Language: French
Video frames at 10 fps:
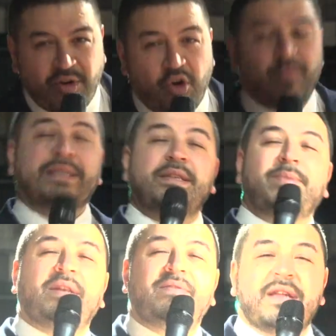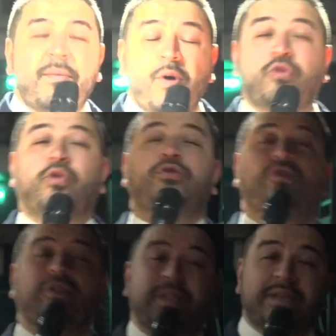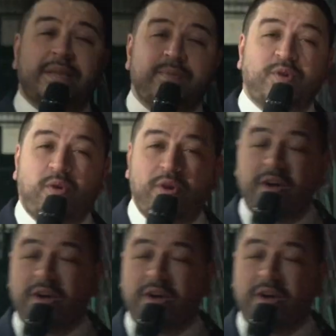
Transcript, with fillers: On remercie bien évidemment notre jury d'exception,